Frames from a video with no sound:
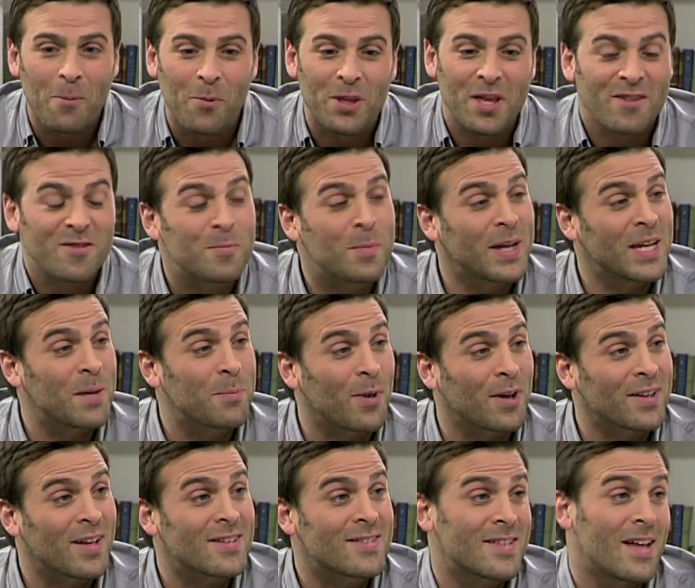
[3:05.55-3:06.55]
à mon avis, bien
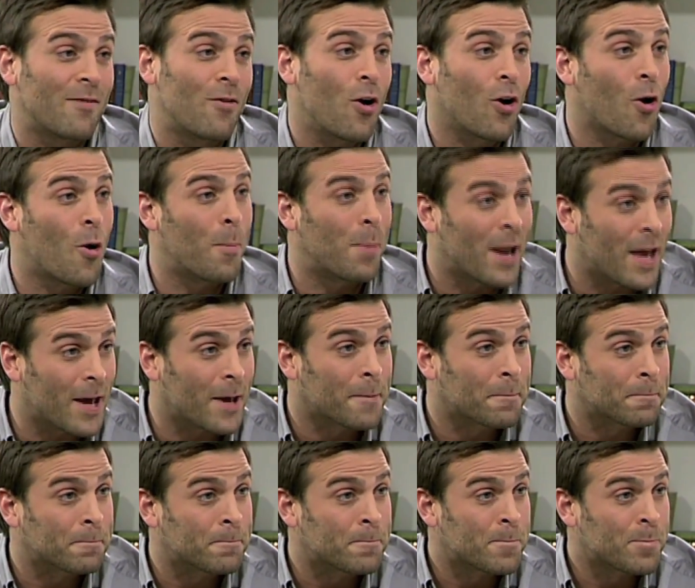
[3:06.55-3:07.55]
importante, c'est d'avoir un plan.
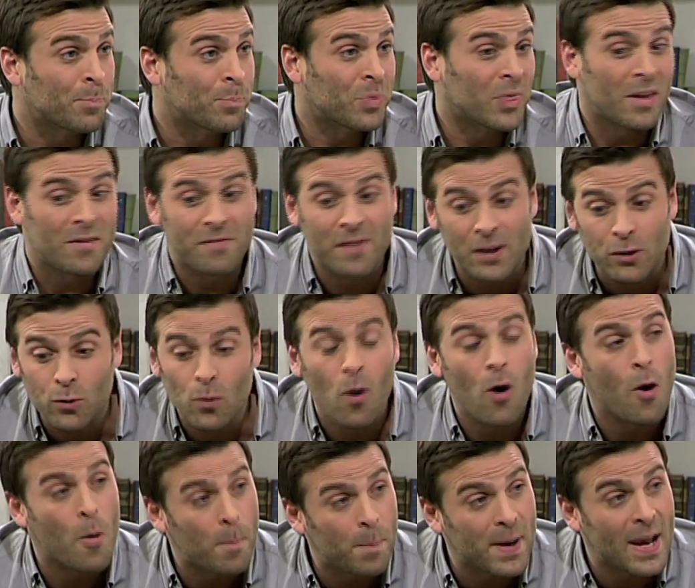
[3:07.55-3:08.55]
Mhm.
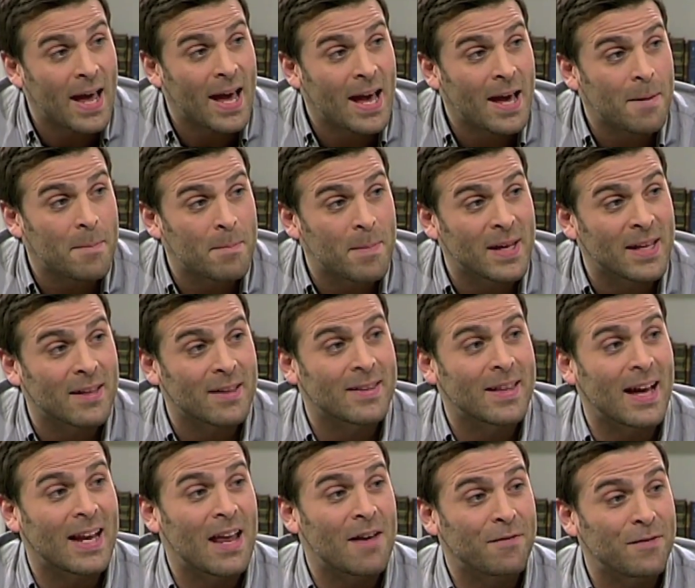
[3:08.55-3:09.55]
Fais-toi un plan, mais
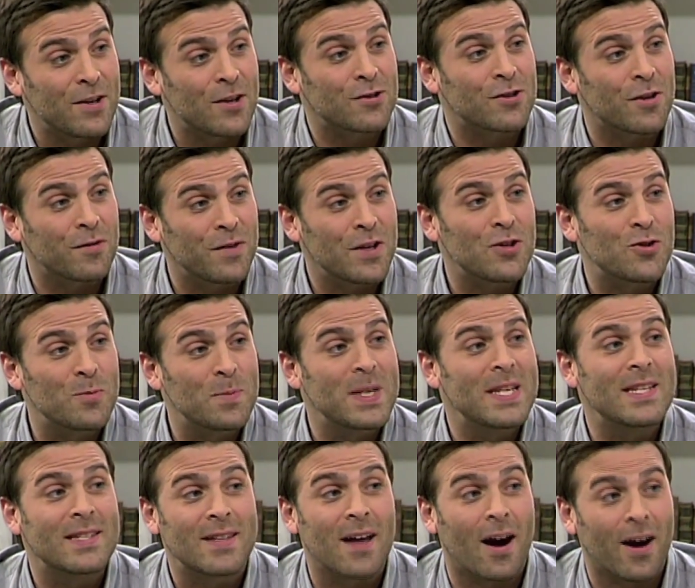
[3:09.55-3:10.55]
dans la philosophie du
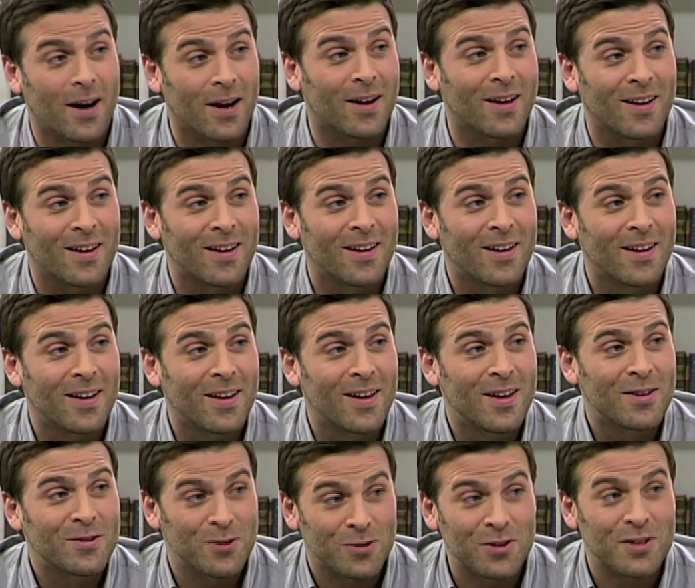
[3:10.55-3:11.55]
militaire.
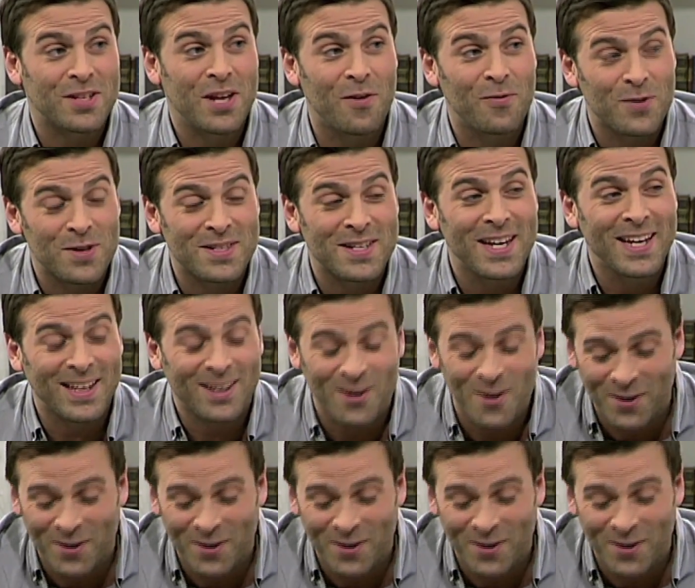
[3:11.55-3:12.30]
Ça, ce que ça veut dire